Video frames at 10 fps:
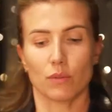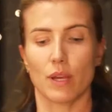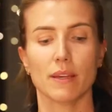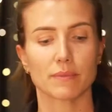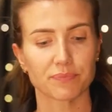
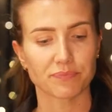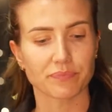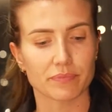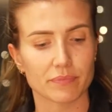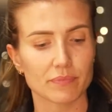parce que je veux des
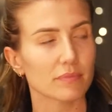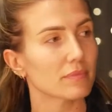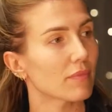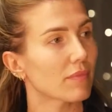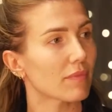paillettes dans ma
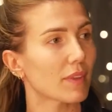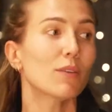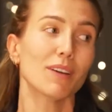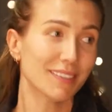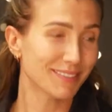vie.
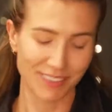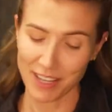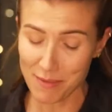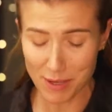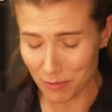Ouais,
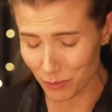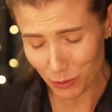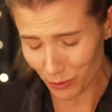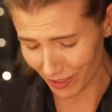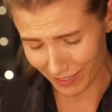ouais bah, comme toutes,